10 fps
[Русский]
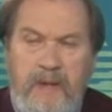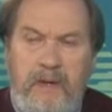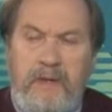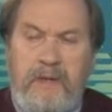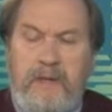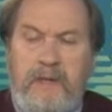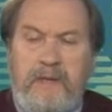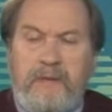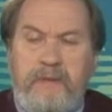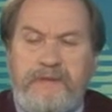А,
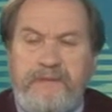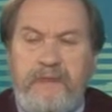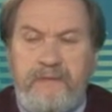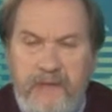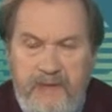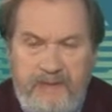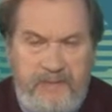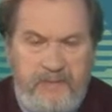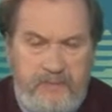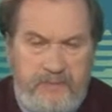а основная эта
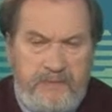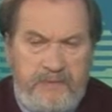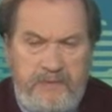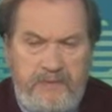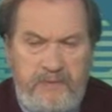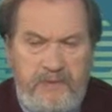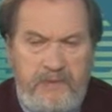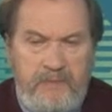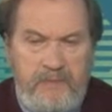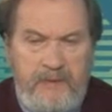задача была
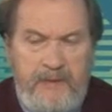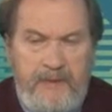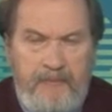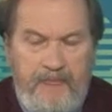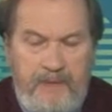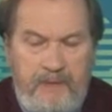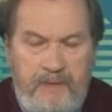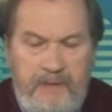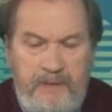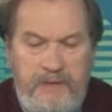именно, э,
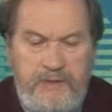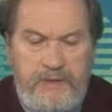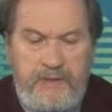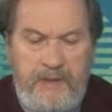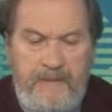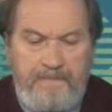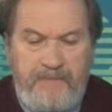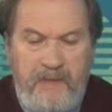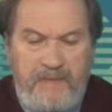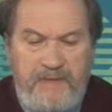как речь шла
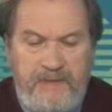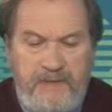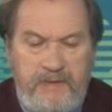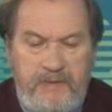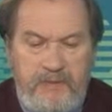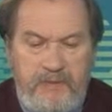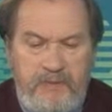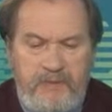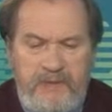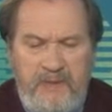о, возра...
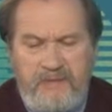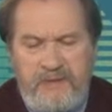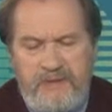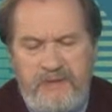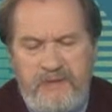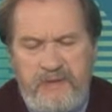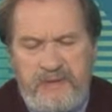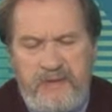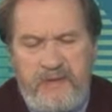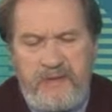может быть, как возрождении, а
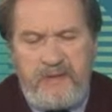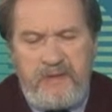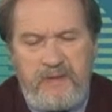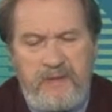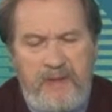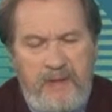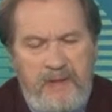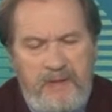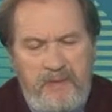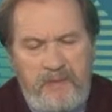сохранении
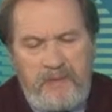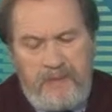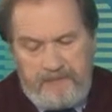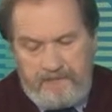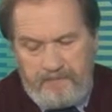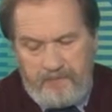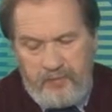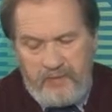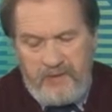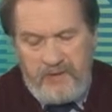именно
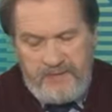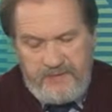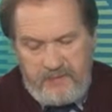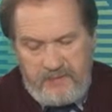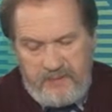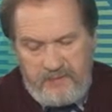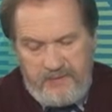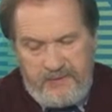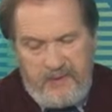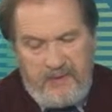подлинности
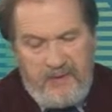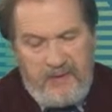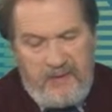ремесла.